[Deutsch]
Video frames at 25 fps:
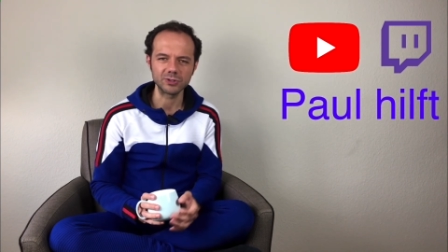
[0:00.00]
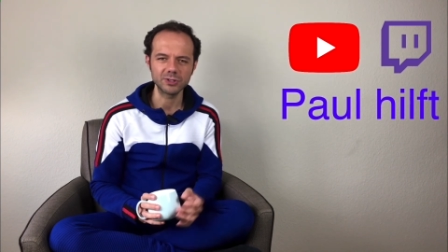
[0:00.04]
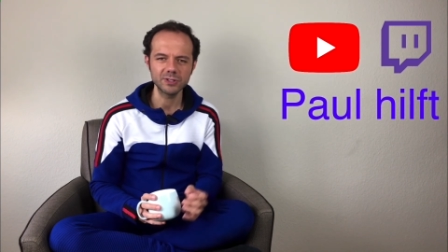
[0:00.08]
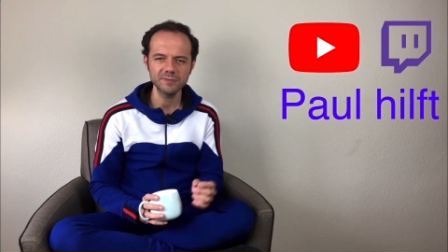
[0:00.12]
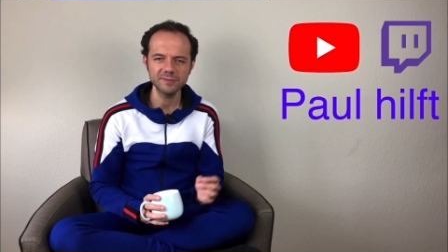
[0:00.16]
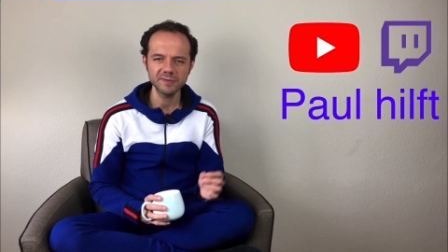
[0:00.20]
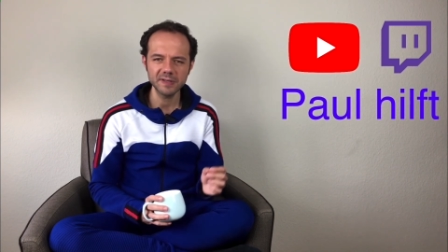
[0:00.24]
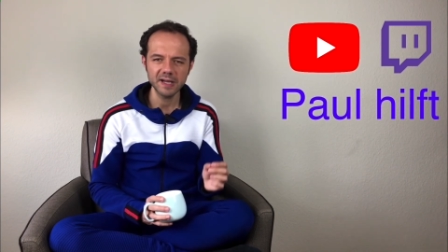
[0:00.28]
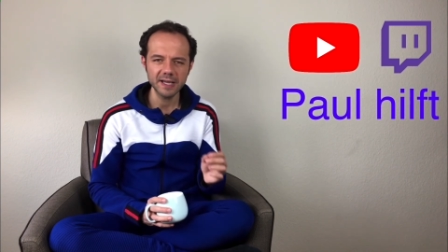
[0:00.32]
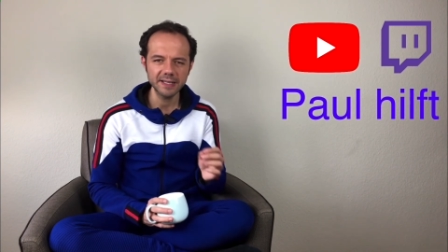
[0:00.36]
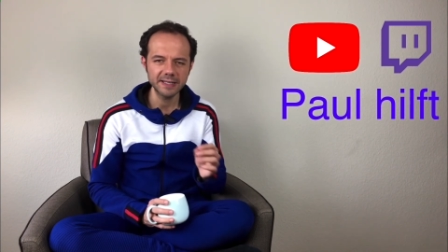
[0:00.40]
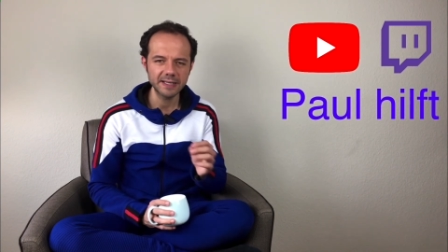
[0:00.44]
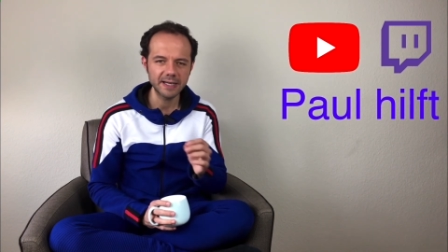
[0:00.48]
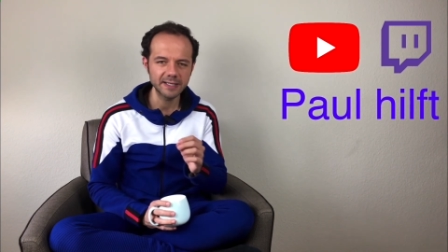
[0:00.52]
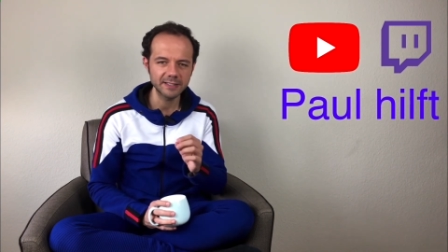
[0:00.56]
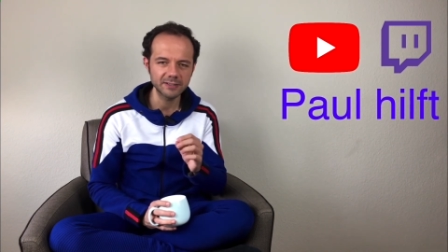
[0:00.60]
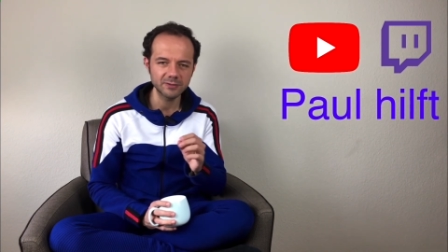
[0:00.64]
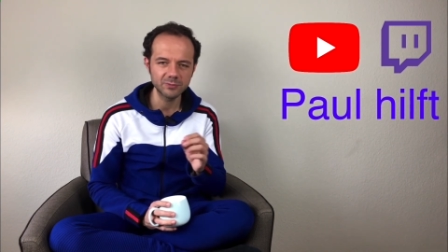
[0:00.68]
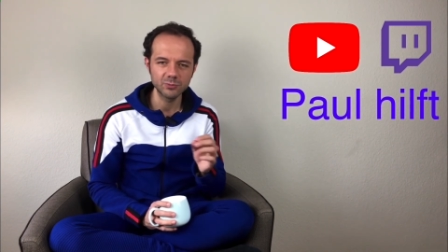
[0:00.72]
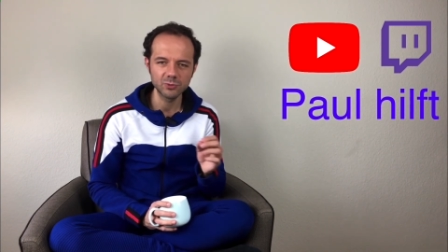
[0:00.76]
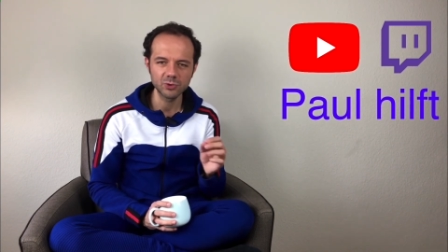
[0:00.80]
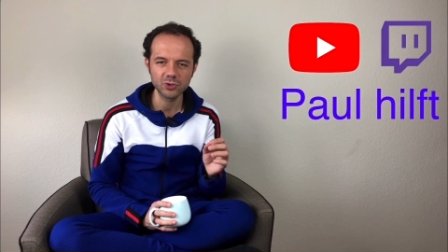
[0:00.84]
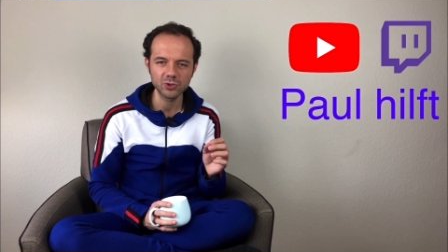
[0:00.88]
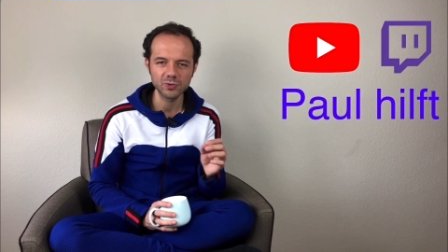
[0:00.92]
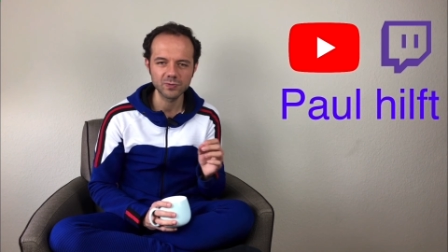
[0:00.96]
Die
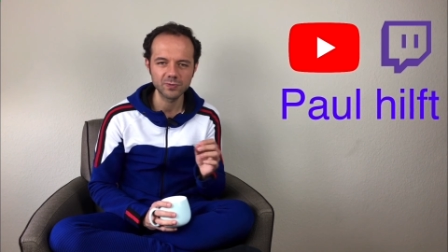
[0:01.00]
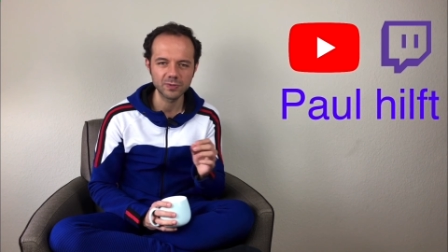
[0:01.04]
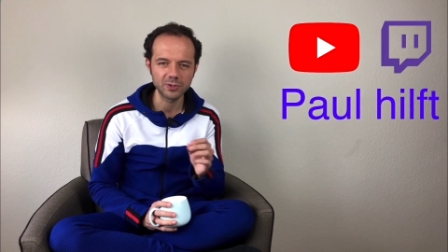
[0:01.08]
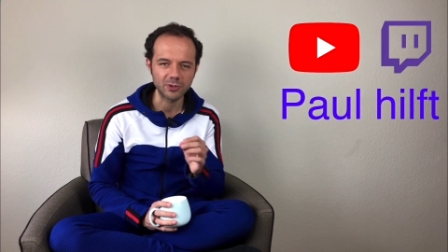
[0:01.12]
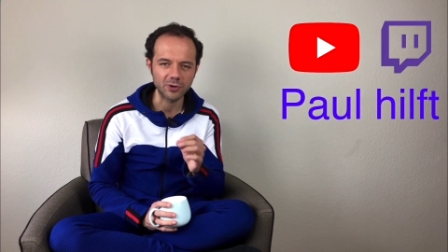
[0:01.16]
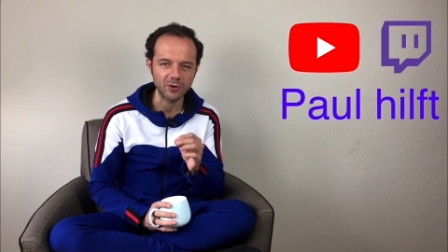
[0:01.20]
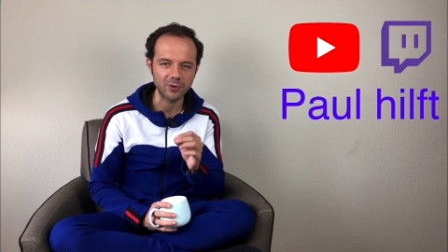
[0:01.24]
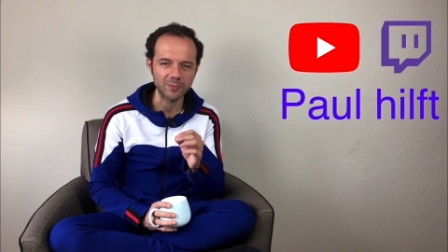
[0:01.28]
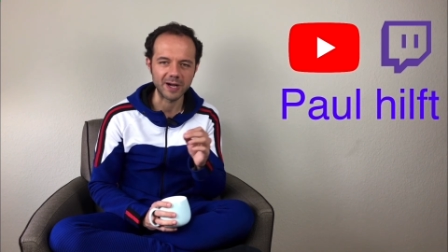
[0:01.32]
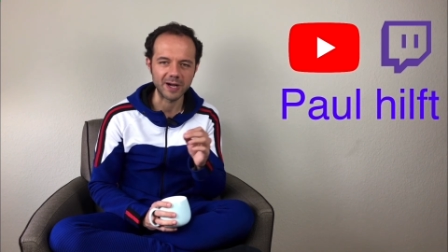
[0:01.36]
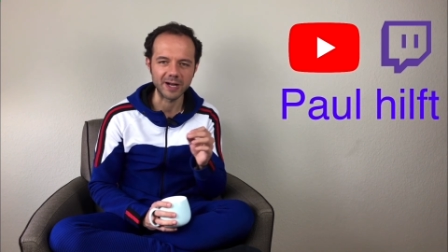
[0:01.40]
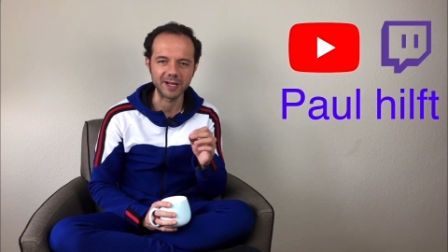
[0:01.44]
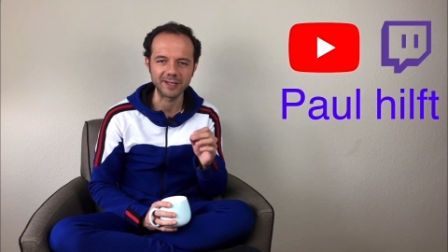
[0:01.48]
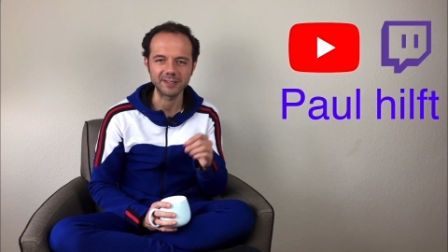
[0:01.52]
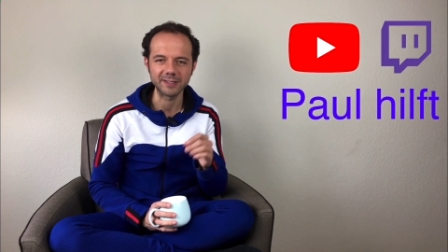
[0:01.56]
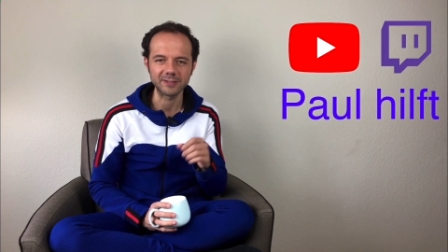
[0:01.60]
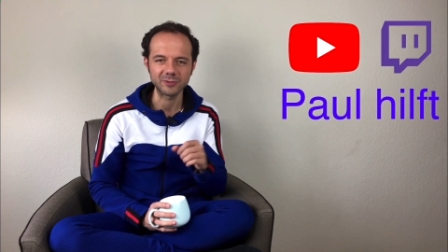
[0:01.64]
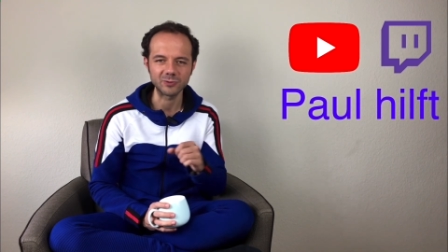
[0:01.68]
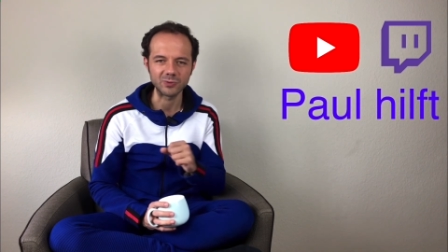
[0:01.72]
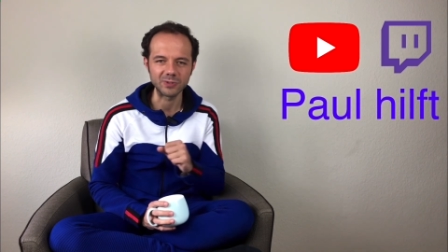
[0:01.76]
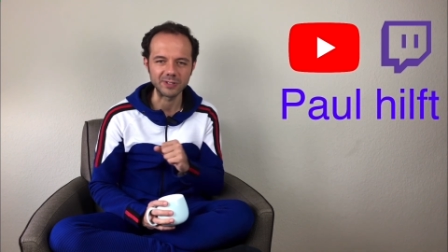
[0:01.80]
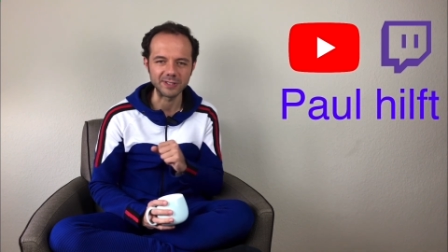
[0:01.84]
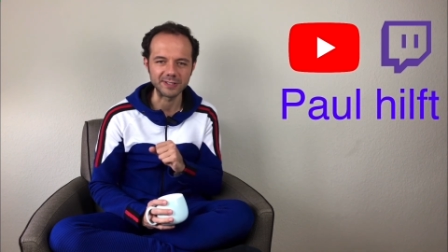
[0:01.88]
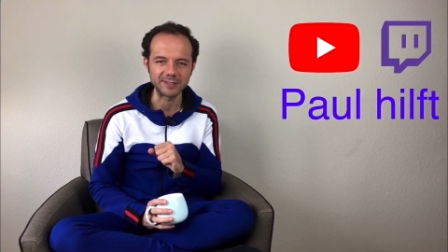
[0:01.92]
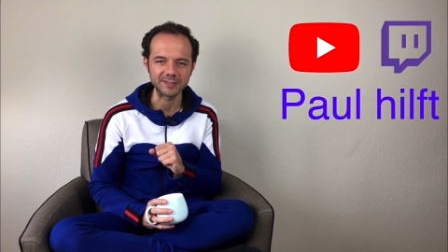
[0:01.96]
Feinheiten müssen wir nochmal
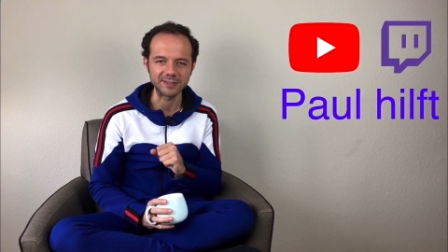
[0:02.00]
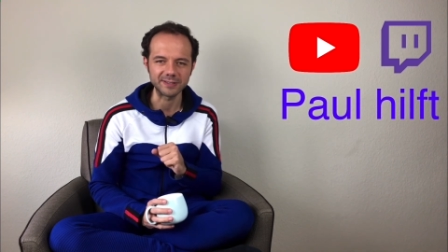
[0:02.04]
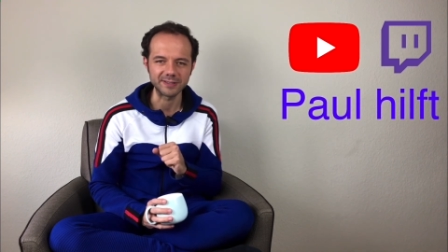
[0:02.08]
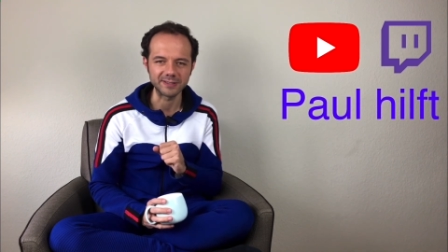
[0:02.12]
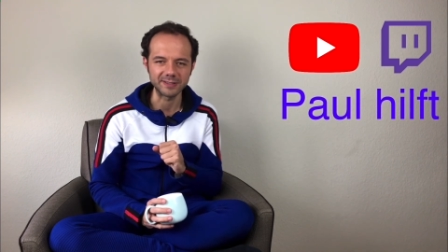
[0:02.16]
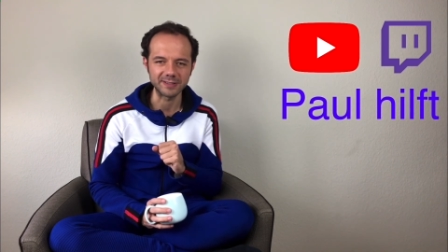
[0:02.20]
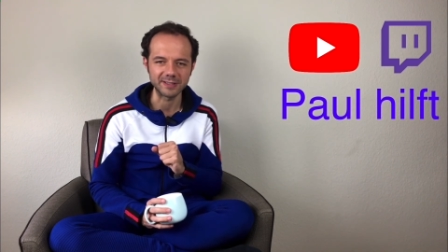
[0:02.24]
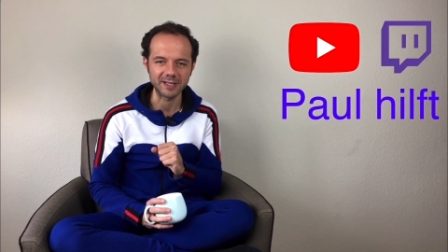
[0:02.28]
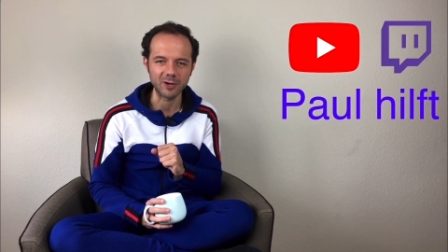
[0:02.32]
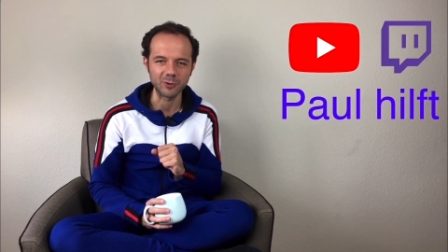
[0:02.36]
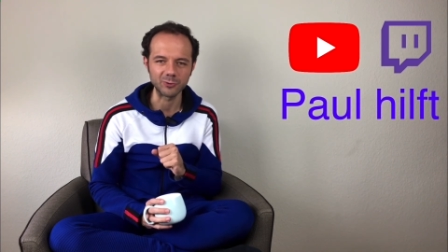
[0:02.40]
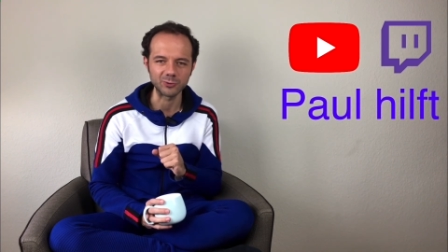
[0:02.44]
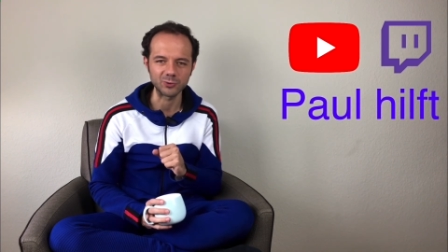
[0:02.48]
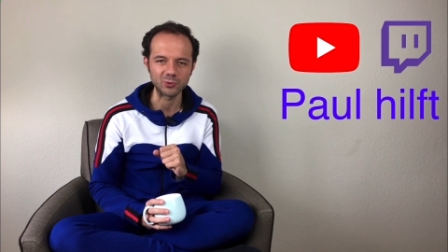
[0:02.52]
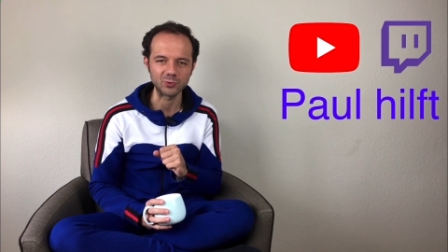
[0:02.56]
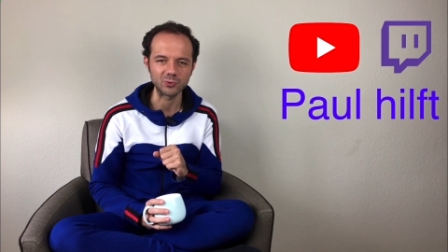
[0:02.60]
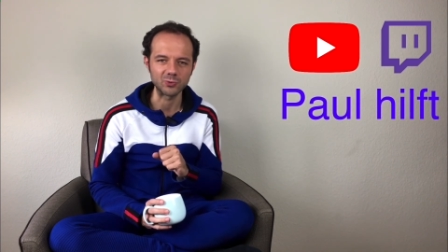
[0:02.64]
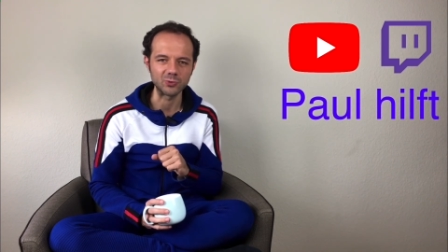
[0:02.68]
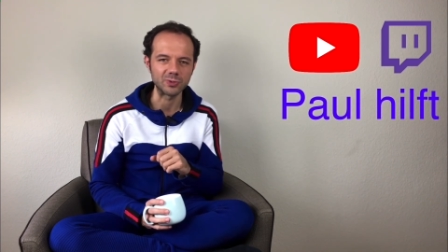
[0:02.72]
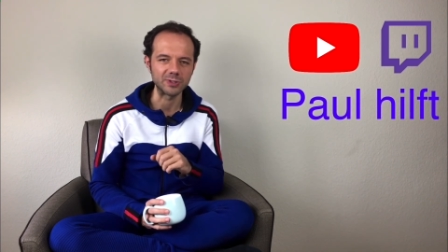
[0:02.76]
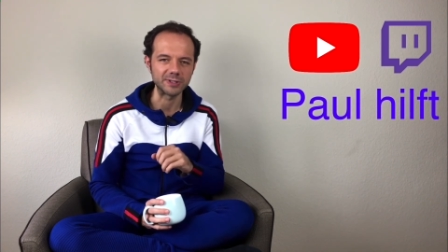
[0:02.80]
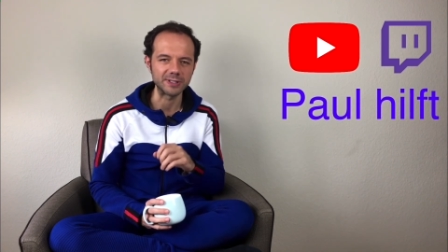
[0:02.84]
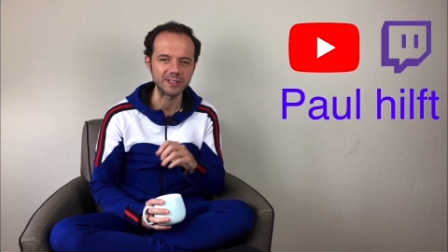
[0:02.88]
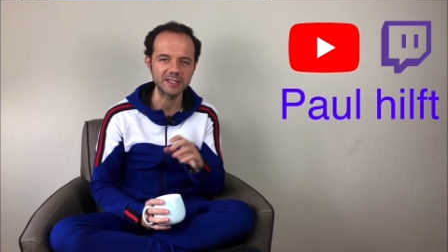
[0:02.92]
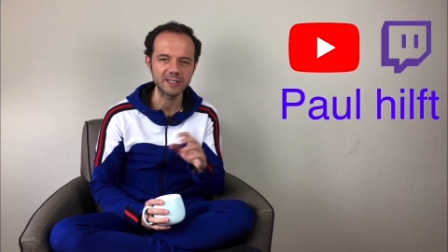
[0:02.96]
natürlich äh,
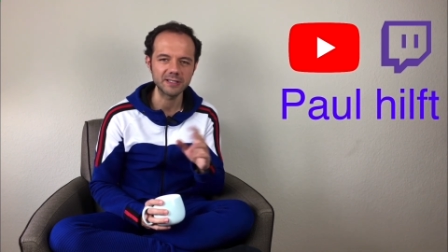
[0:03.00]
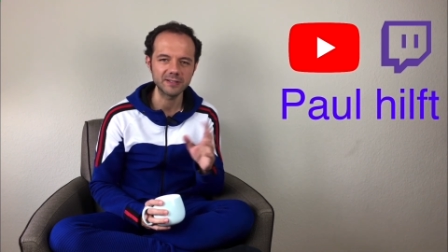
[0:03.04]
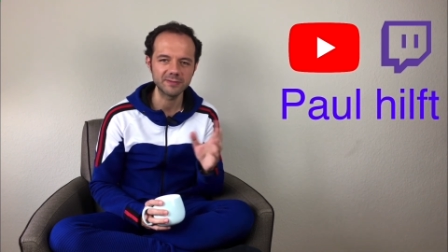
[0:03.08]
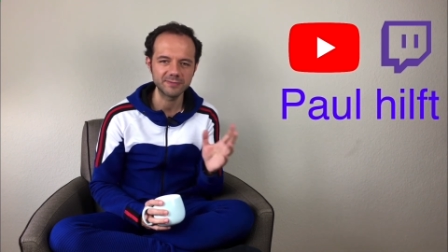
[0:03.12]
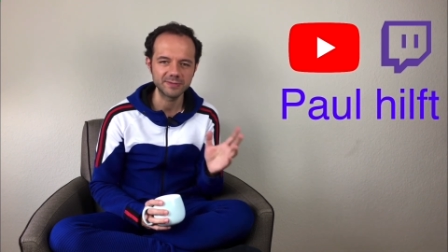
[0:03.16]
raussuchen. Ne?